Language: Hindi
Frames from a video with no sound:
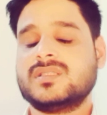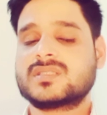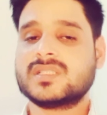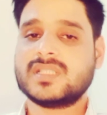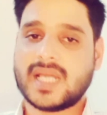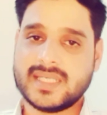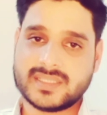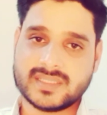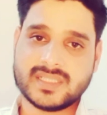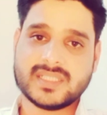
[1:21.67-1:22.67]
इसकी रिहाई
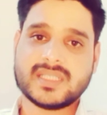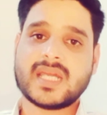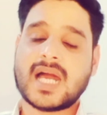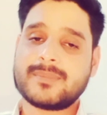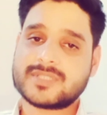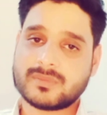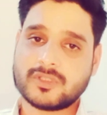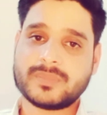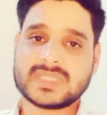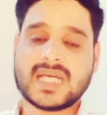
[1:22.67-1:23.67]
की गई है आप
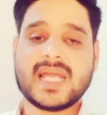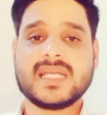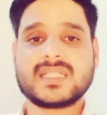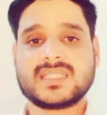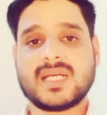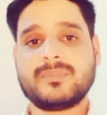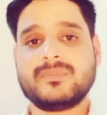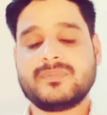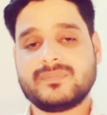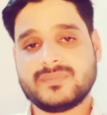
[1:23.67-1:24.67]
सबको पता है कितना
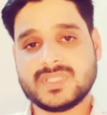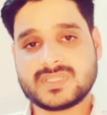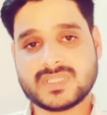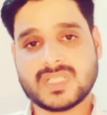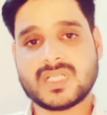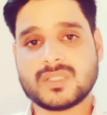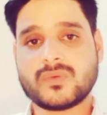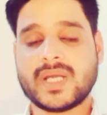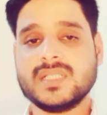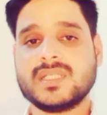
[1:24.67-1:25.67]
इसके
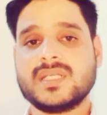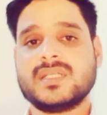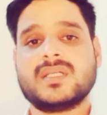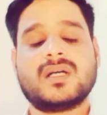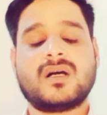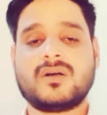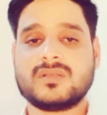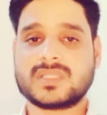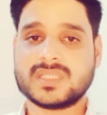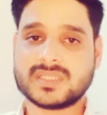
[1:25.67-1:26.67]
अनुयायी हैं
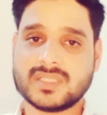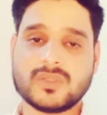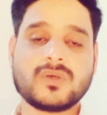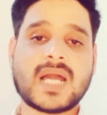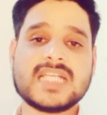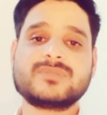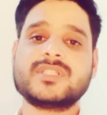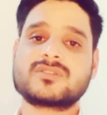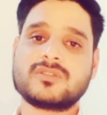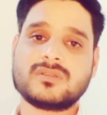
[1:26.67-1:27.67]
और कितने लोग आज
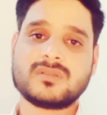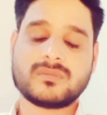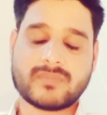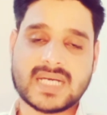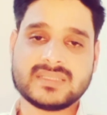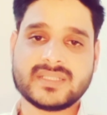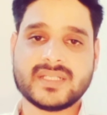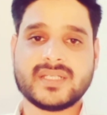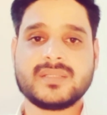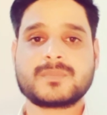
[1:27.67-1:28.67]
भी इसको मानते हैं